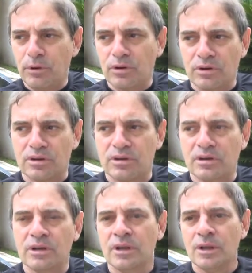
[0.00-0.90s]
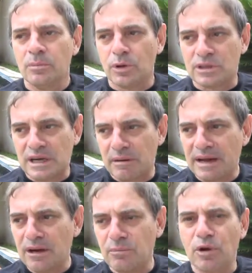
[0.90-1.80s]
por por
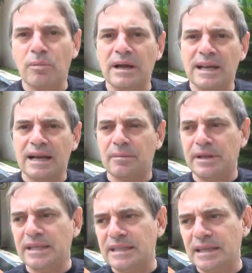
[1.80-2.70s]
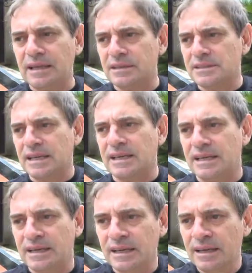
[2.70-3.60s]
trabajar un poco más en la camioneta, ya
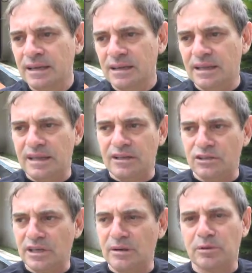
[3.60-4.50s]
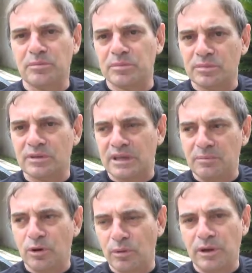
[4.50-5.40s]
que eh, nos teníamos
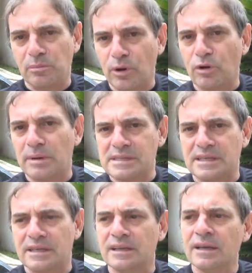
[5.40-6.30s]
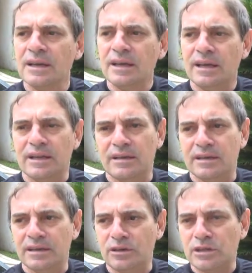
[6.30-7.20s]
que involucrar un poco más en,
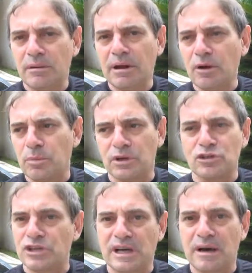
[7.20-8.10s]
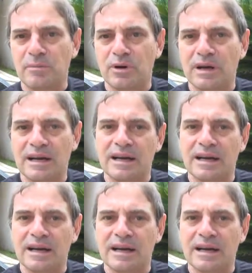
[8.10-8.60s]
los trabajos porque no llegábamos